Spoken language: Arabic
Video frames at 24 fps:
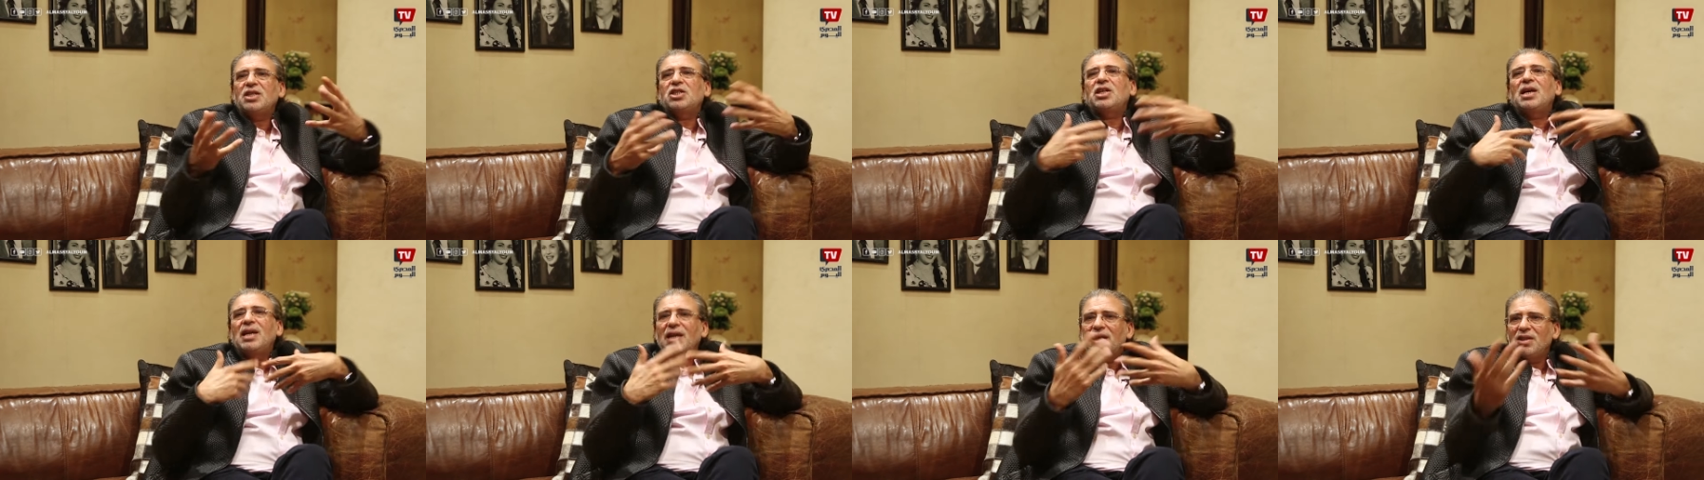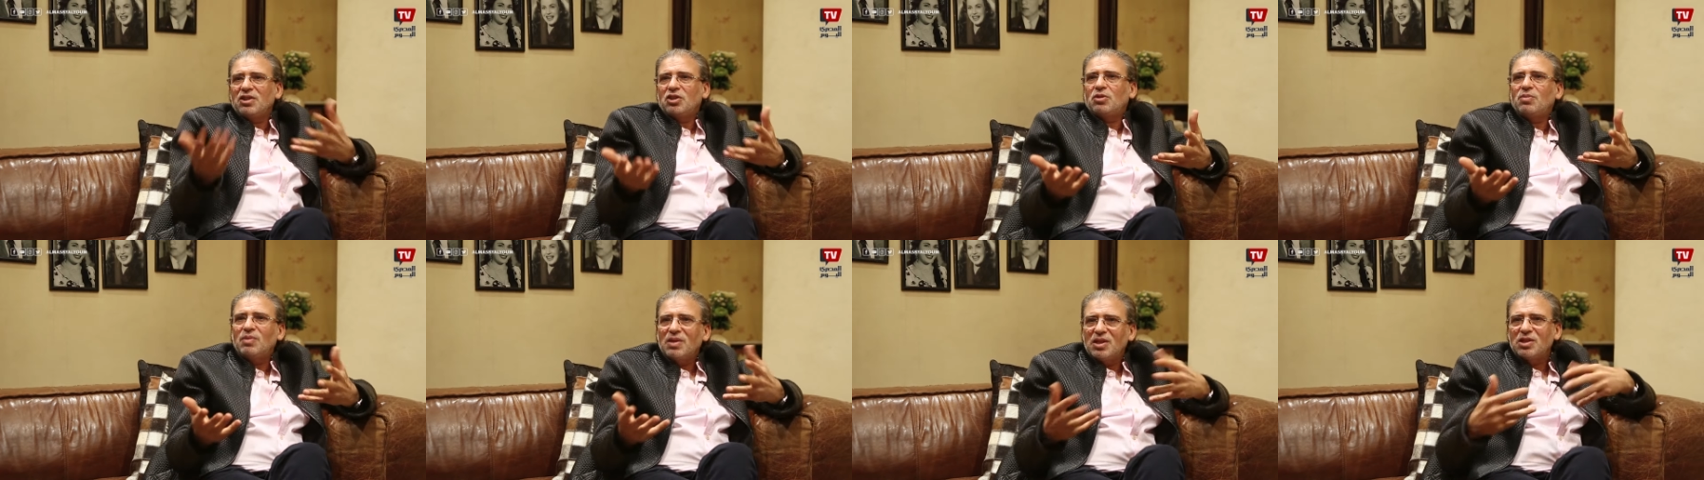
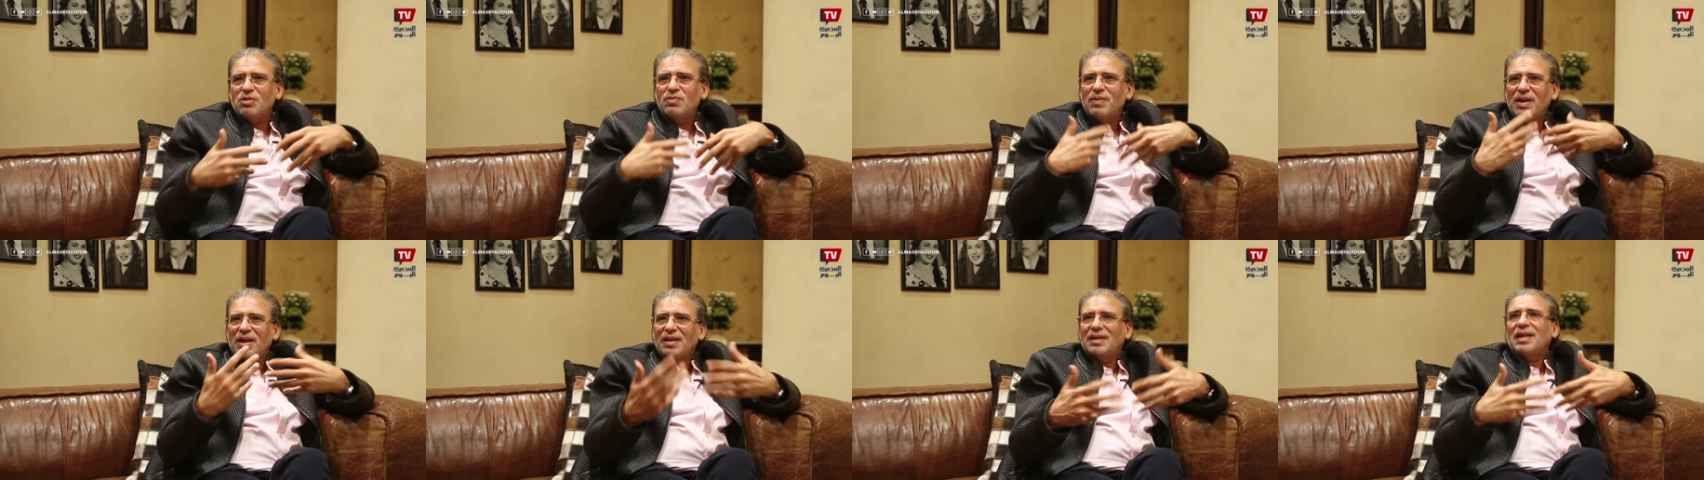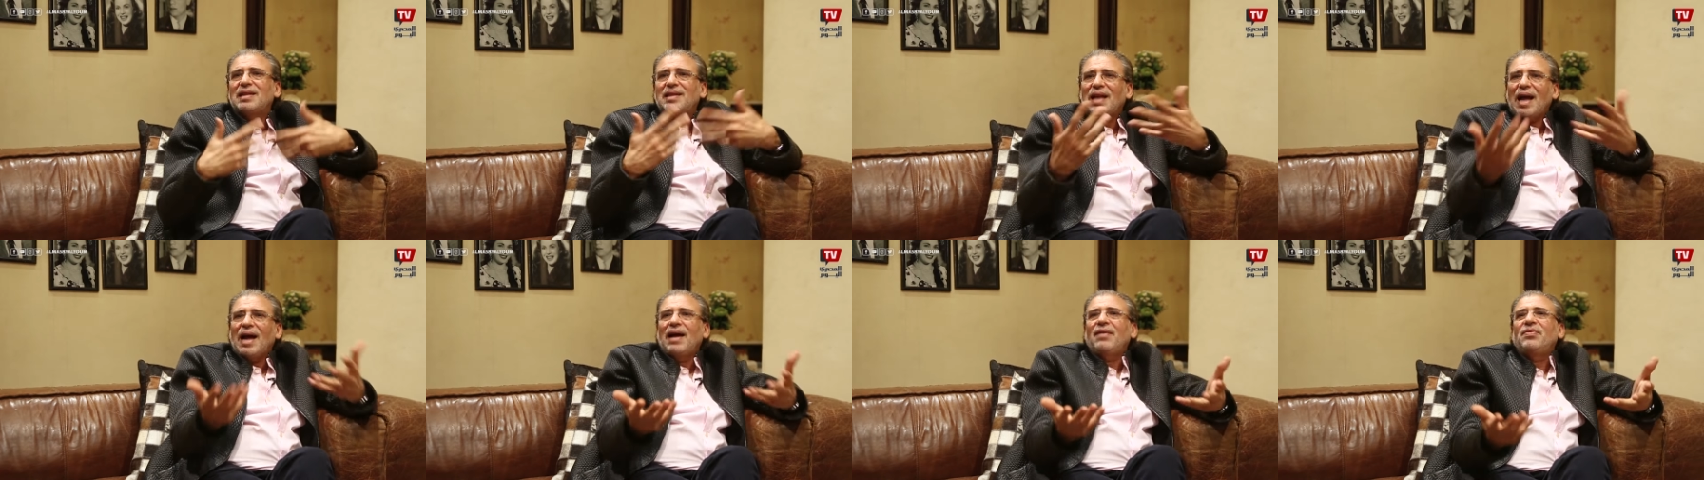شالنج بالنسبه لي
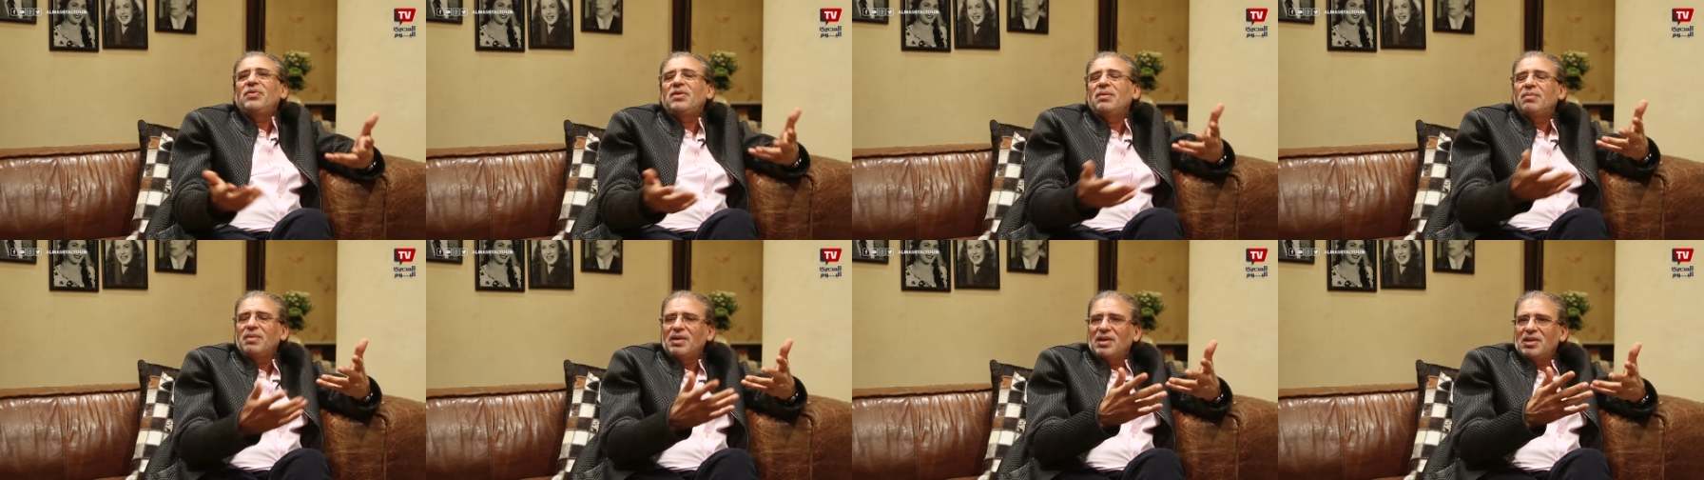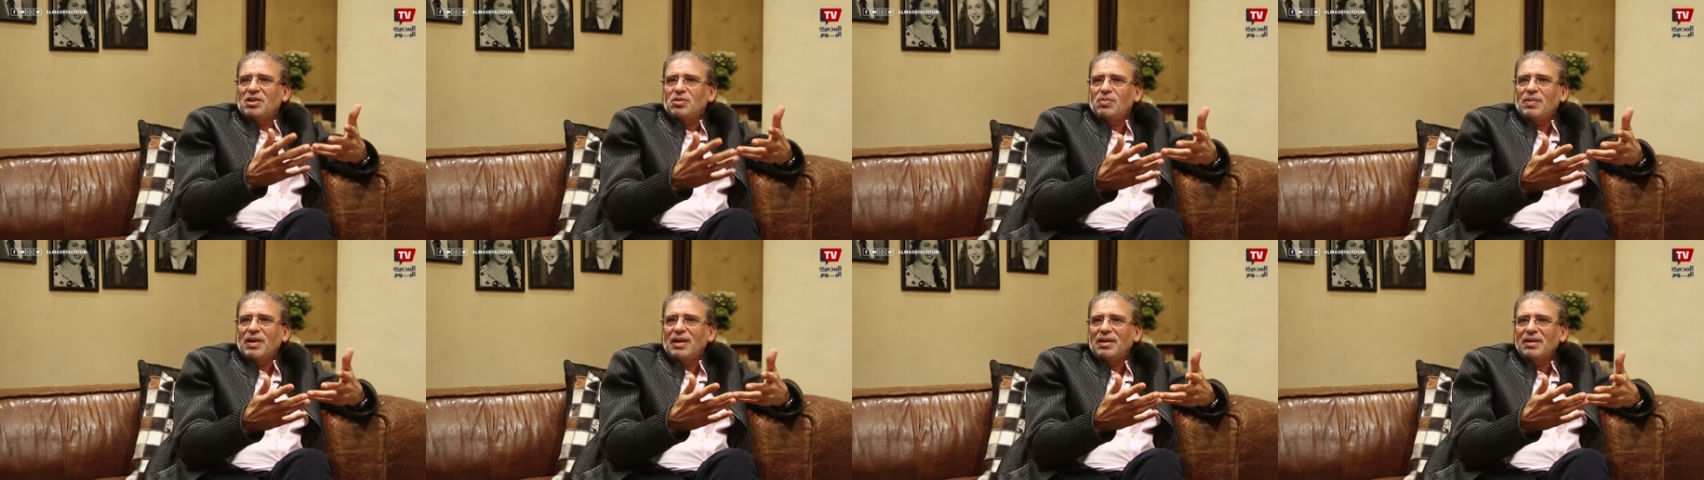ده تحدي
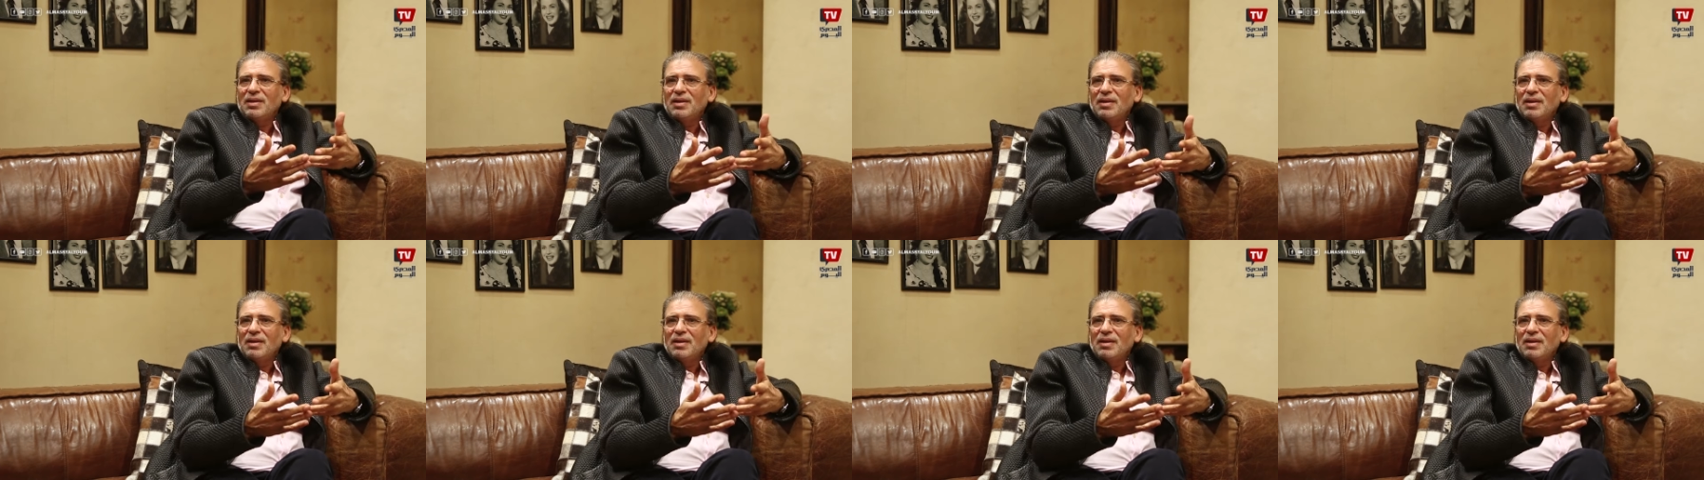بالنسبه لي